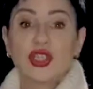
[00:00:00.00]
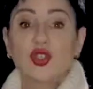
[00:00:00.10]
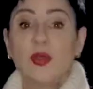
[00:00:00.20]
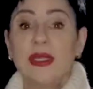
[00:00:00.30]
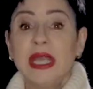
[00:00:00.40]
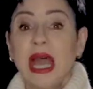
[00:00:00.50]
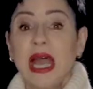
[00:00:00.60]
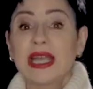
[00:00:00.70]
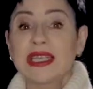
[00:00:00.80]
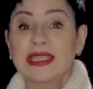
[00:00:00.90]
Чтобы не
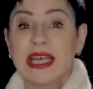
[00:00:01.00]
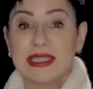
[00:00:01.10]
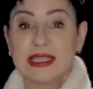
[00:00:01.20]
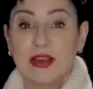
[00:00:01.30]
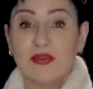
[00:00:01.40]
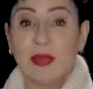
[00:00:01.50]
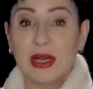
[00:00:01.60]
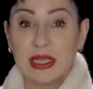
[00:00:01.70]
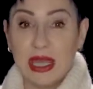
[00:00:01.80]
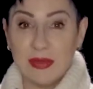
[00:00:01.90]
оказаться в
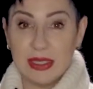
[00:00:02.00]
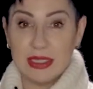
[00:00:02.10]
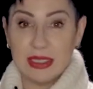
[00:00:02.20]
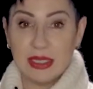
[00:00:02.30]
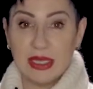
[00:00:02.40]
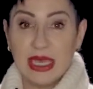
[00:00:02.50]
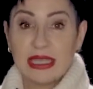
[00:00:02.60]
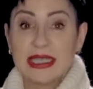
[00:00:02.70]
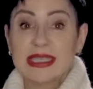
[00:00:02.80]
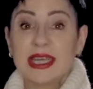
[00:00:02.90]
парламенте
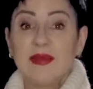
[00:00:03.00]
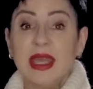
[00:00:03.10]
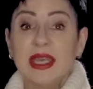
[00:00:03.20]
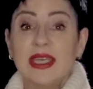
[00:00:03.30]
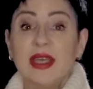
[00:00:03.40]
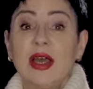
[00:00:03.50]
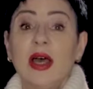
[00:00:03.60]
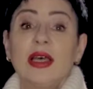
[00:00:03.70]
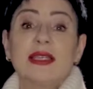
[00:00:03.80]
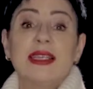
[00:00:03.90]
на скамейке
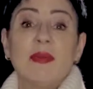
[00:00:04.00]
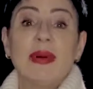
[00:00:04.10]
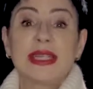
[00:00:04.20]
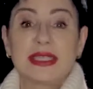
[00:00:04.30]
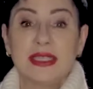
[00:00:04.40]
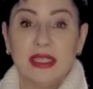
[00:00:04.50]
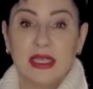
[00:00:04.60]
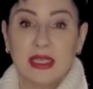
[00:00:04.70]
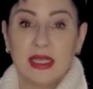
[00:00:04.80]
запасных,